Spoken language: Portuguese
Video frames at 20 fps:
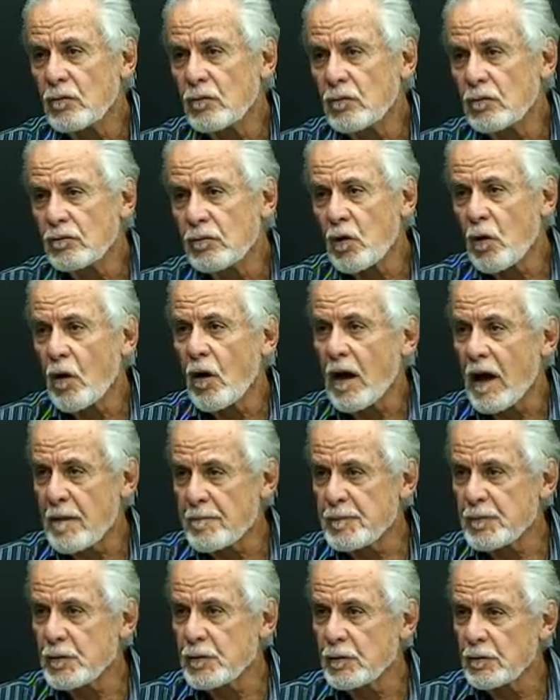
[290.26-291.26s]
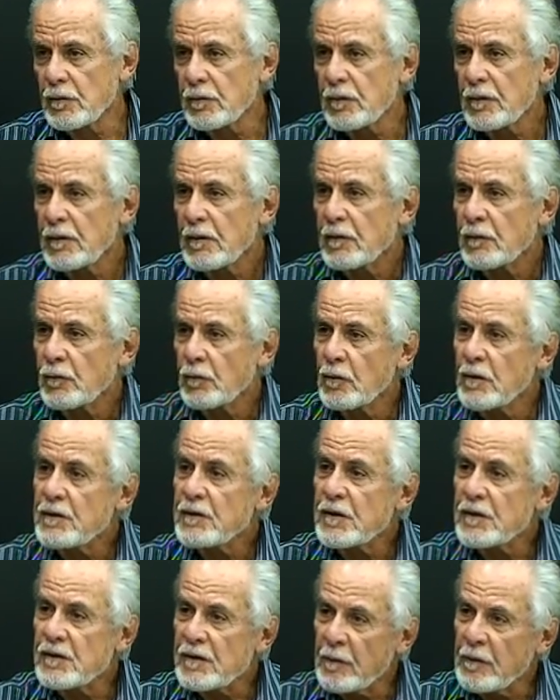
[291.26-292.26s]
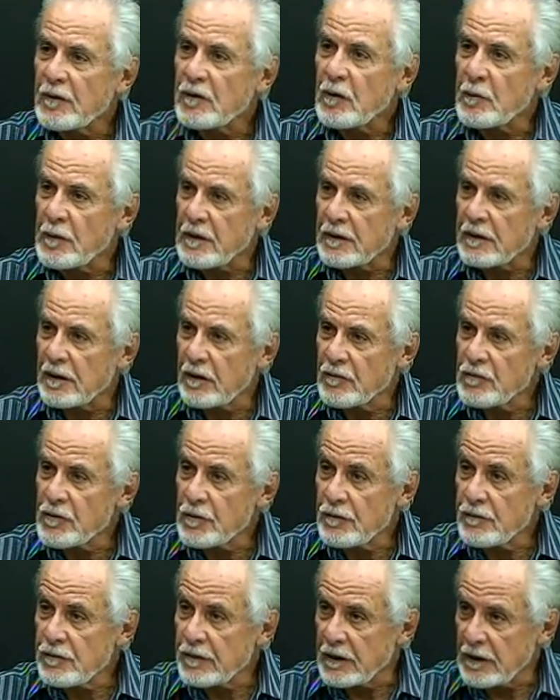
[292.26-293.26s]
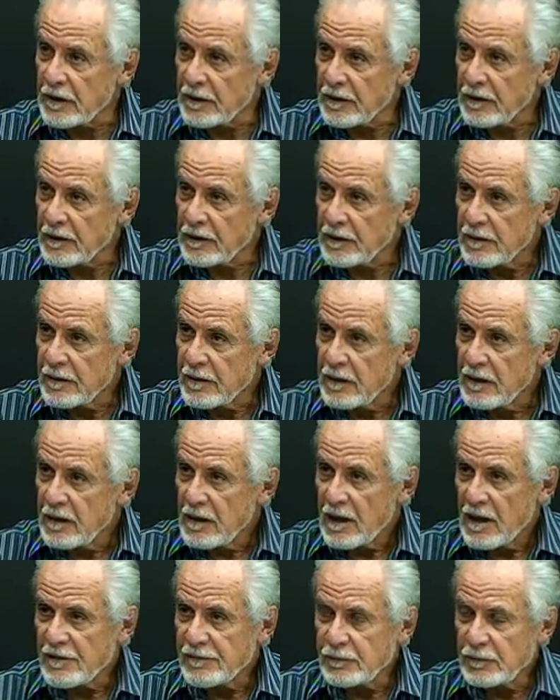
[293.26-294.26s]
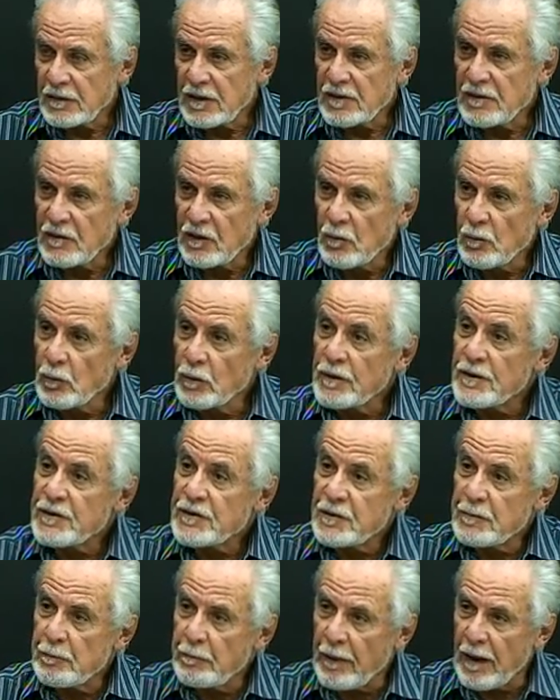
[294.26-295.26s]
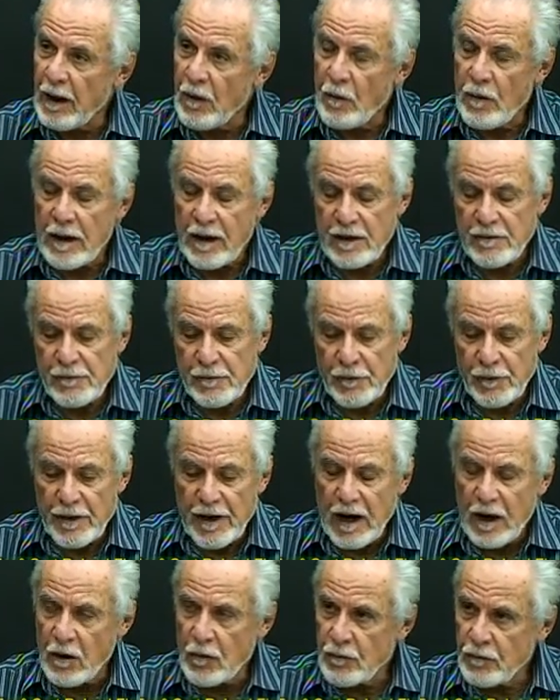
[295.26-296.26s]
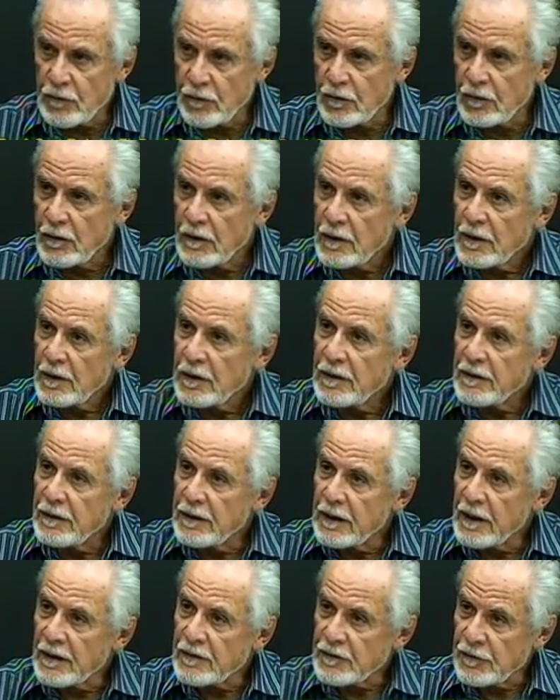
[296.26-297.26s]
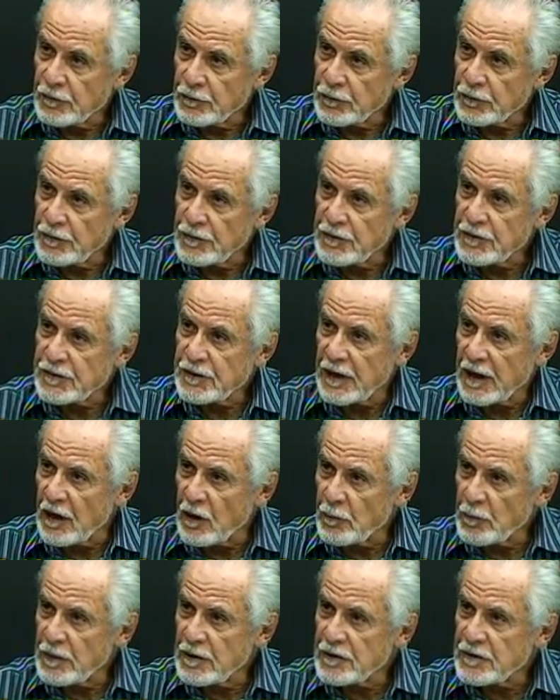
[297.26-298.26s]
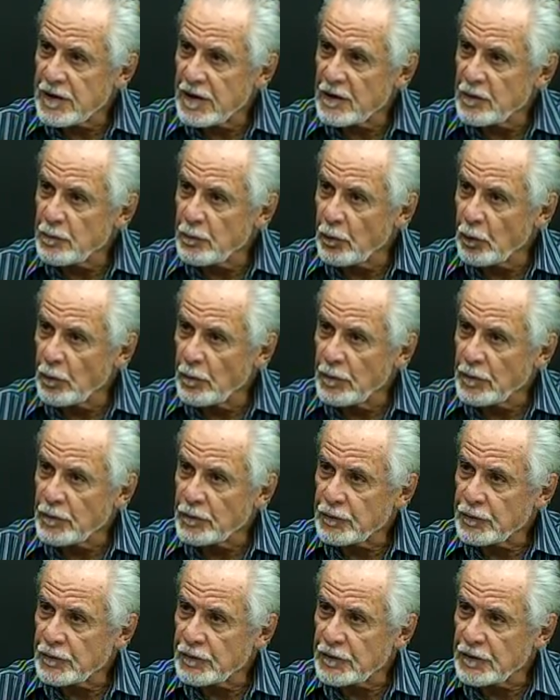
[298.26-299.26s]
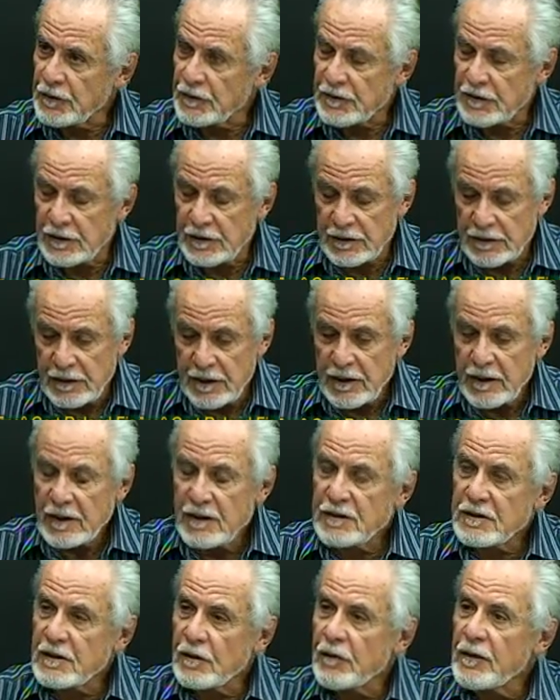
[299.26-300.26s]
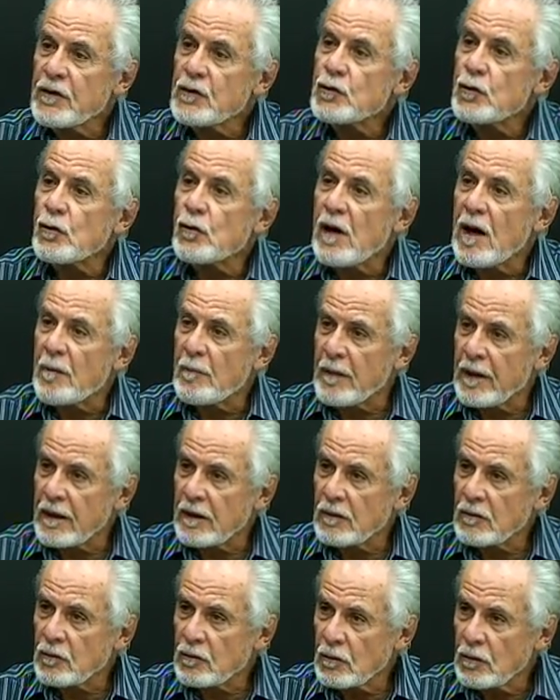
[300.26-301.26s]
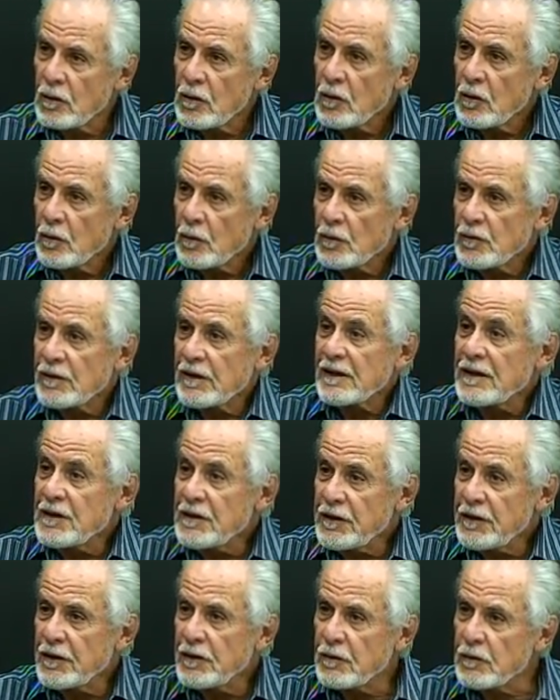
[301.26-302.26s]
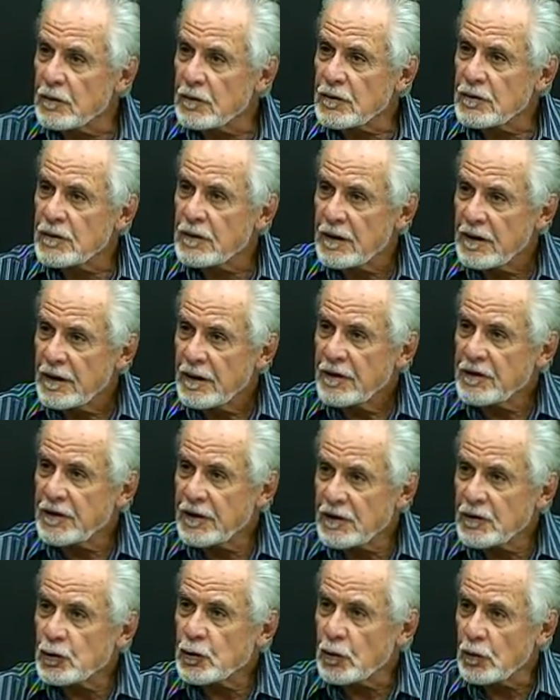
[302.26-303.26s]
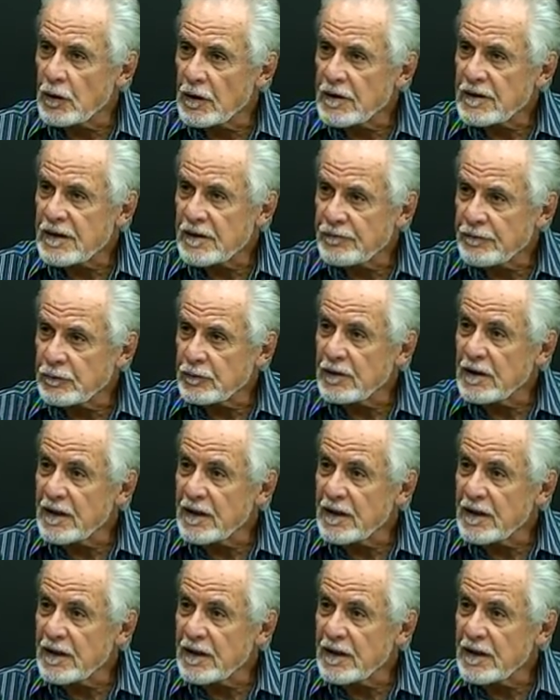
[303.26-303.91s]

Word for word: um colapso no licenciamento ambiental em Joinville. A Fundação Municipal ela foi alvo de ação judicial, Ministério Público, Justiça, estão em julgamento os antigos gestores da